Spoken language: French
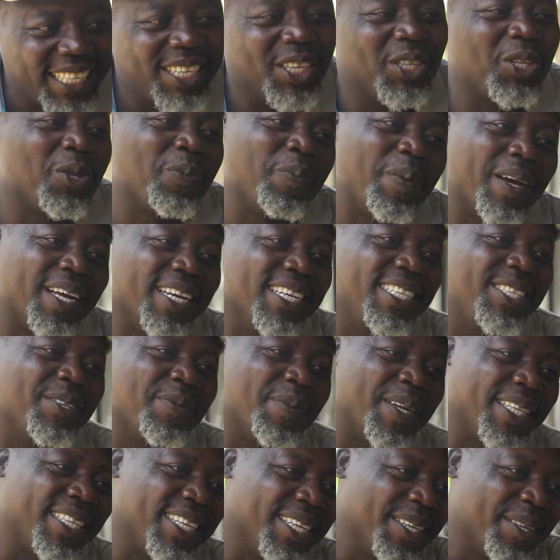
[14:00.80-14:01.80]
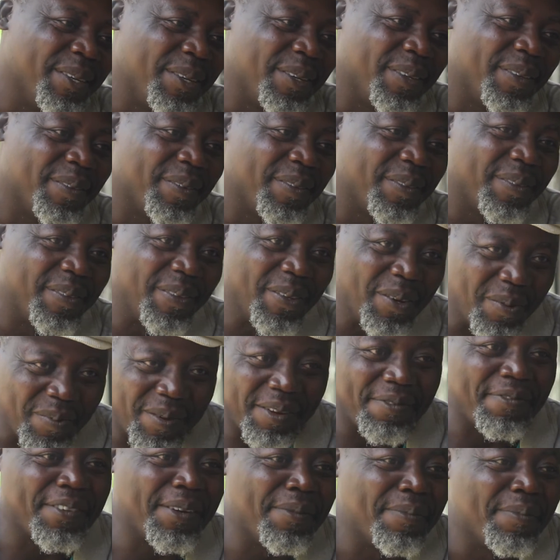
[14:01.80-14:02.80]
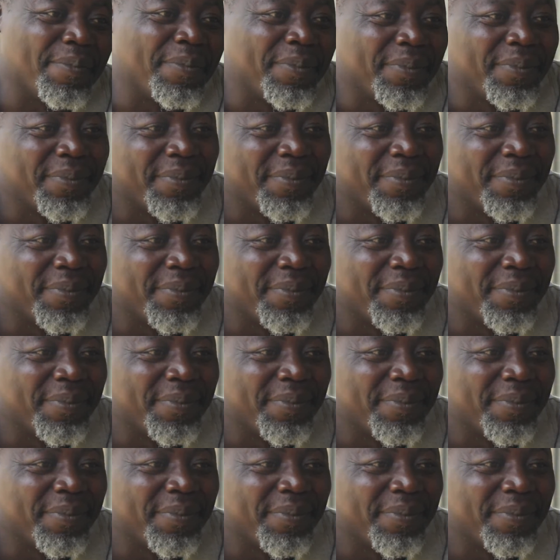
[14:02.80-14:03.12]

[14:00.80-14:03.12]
d'elle que tu parlais ce matin. Donc ma femme.